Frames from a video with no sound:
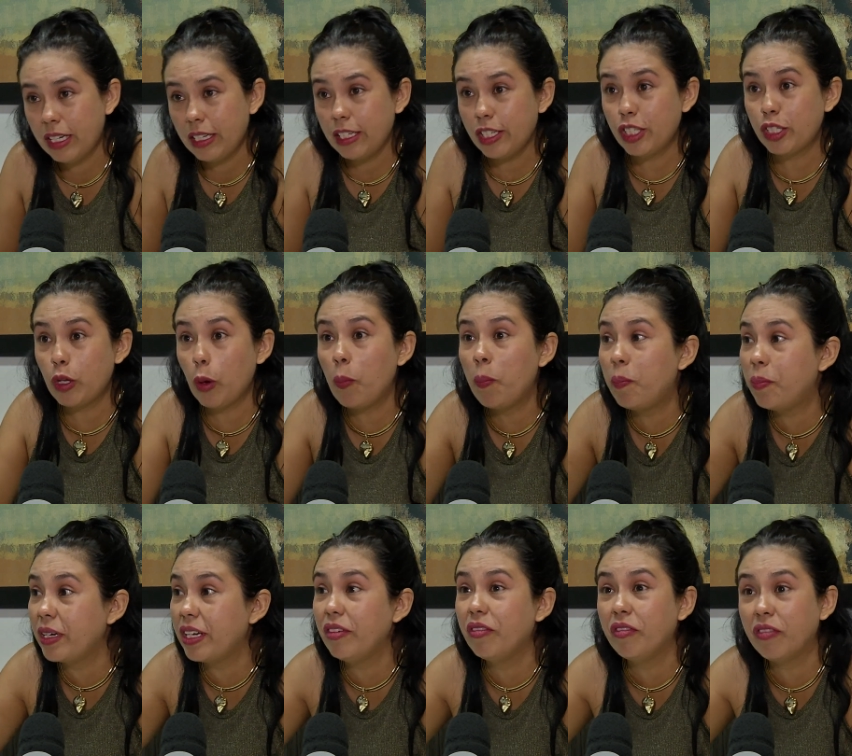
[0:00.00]
estão
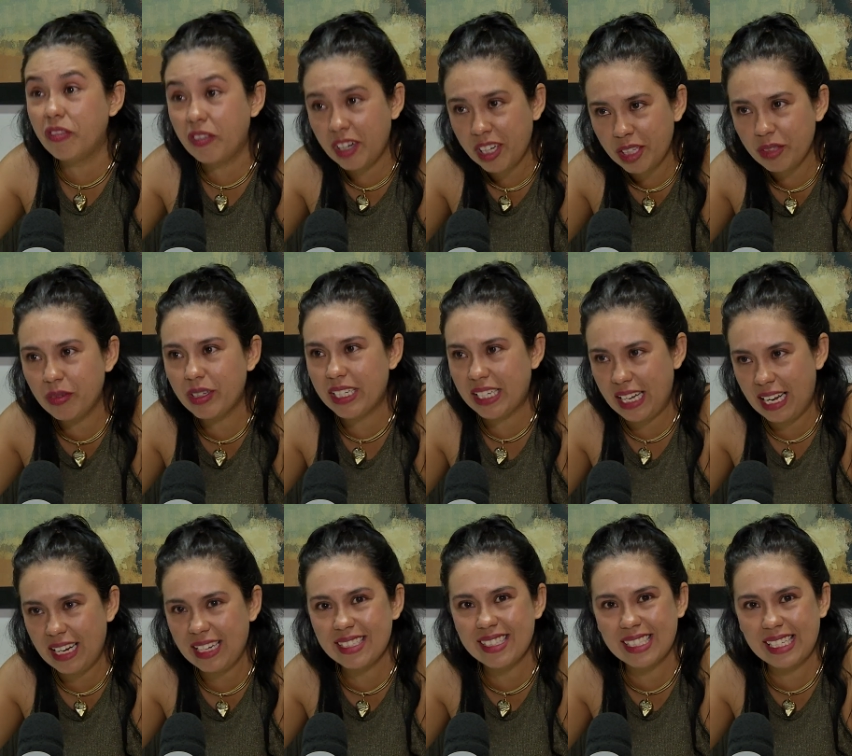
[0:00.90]
privando
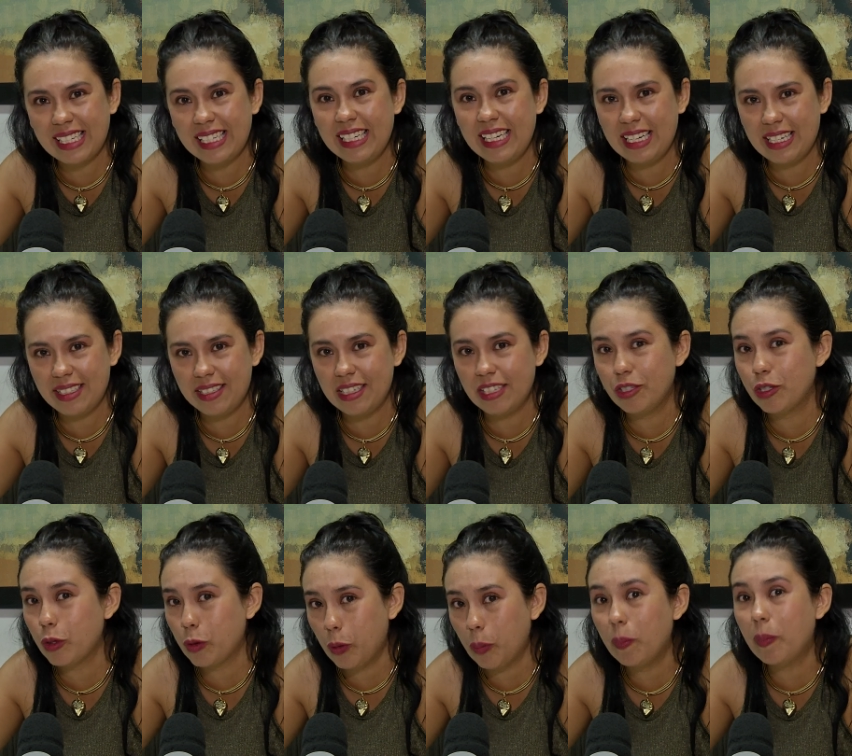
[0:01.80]
aquelas crianças de
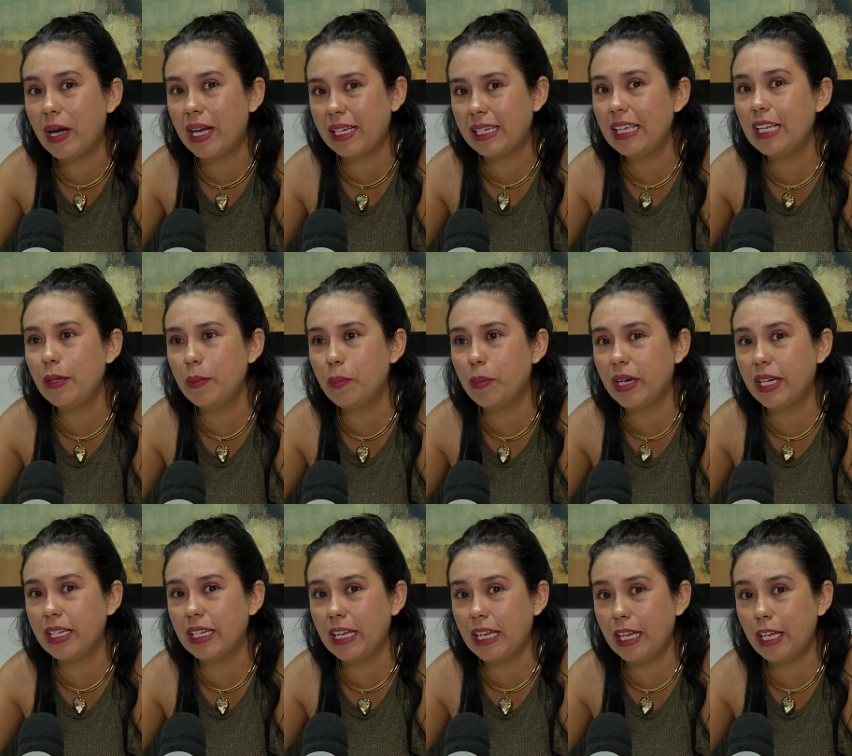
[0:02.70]
ocupar aquele
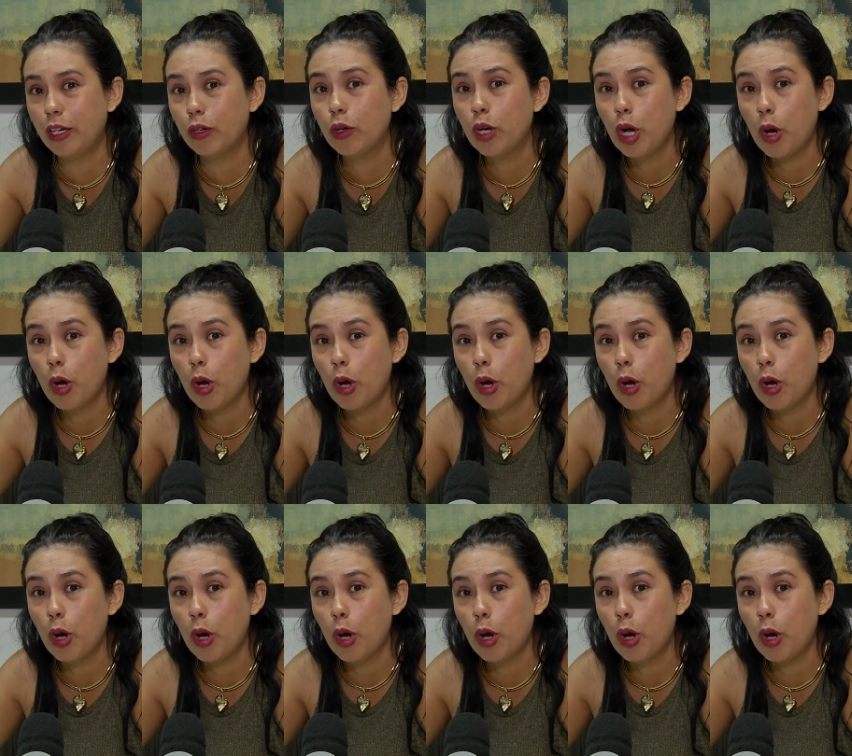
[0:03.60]
banheiro,